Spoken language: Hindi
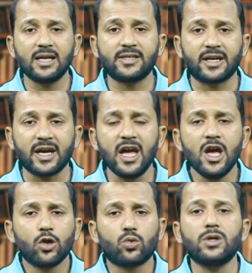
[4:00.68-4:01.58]
आ सके
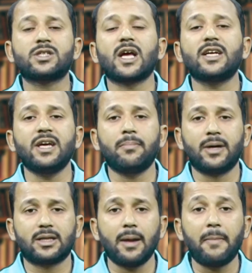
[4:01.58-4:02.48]
तो इसका ये
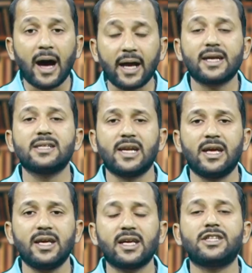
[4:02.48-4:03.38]
मतलब हरगिज़
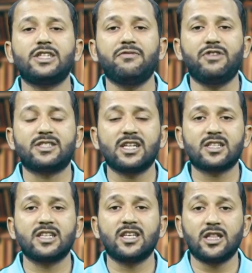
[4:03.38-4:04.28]
नहीं कि चीफ
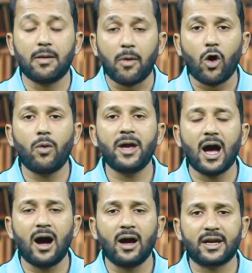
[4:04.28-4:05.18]
जस्टिस किसी दबाव में
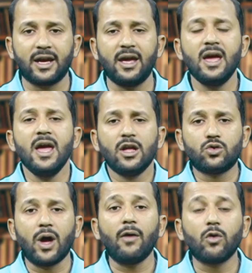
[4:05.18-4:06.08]
आके
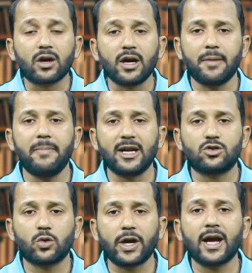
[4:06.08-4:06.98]
जो है वो घर बैठ
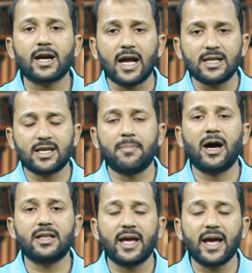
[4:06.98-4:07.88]
चुके हैं कल
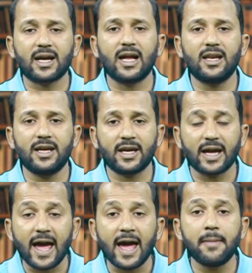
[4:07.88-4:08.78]
समात है कल
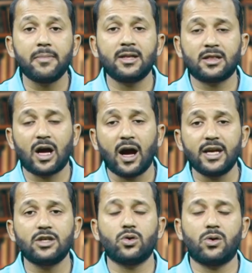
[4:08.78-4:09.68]
एक अहम
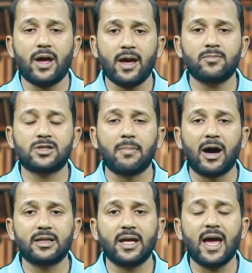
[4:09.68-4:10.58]
इंतहाई जो अहम
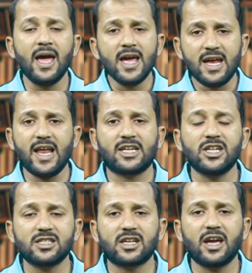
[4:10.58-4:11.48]
समात है
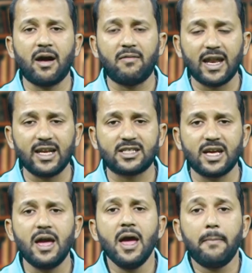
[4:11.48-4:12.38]
इलेक्शंस के हवाले
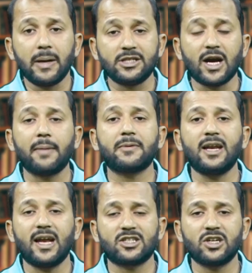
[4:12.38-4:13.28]
से पंजाब के
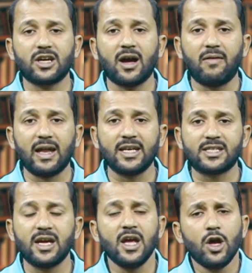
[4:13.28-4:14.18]
इलेक्शन के हवाले
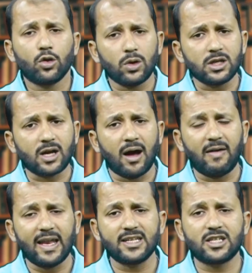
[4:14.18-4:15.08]
से तो इस
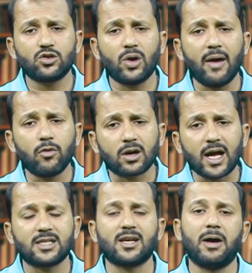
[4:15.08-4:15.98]
हवाले से जो है वो
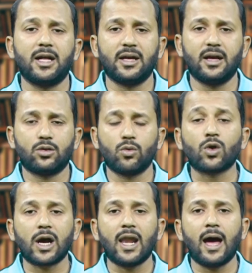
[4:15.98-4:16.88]
कल समात है तो वो
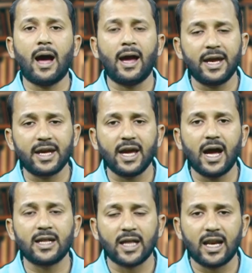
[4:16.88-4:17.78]
कल आएंगे
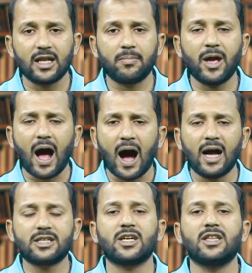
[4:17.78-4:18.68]
अदालत में
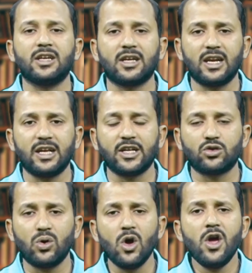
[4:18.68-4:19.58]
आज के दिन के लिए
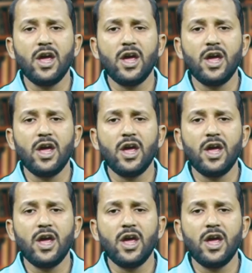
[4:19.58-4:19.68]
जो